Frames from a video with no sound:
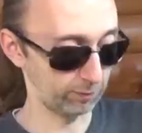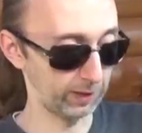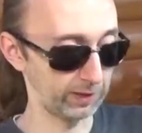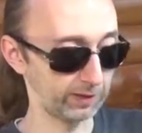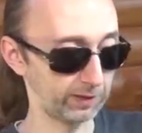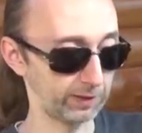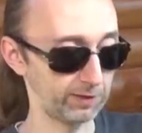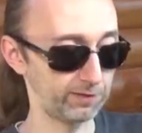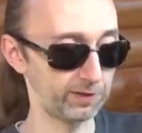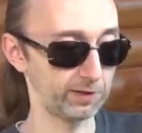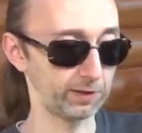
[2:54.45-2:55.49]
маленькие
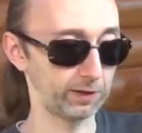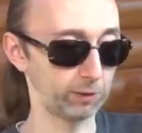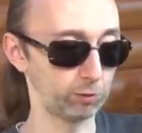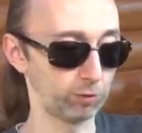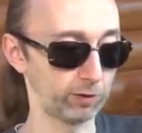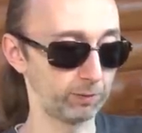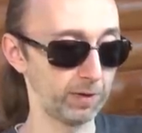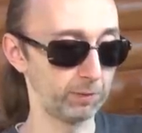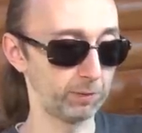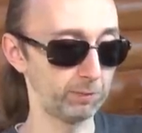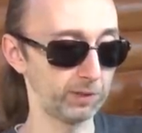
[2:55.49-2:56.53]
растения, которым
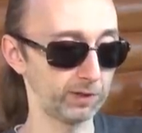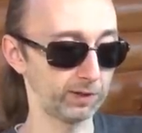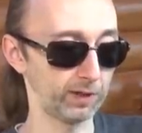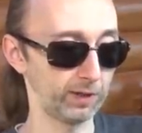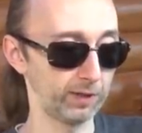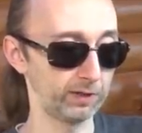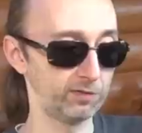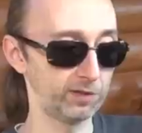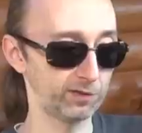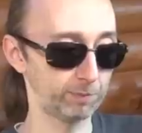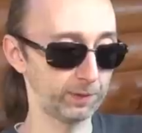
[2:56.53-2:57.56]
примерно
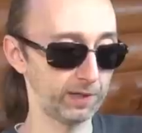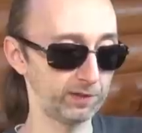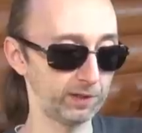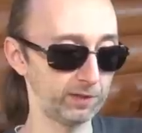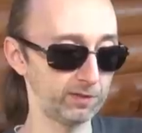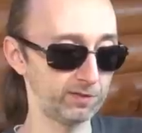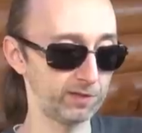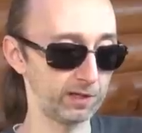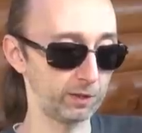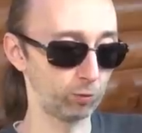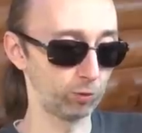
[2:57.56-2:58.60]
две с половиной
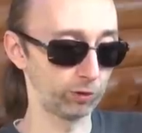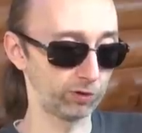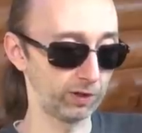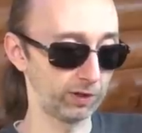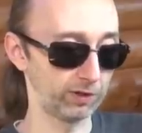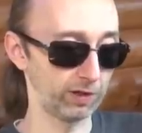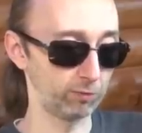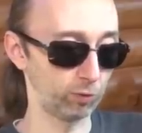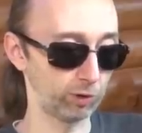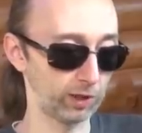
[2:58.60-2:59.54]
недели от того,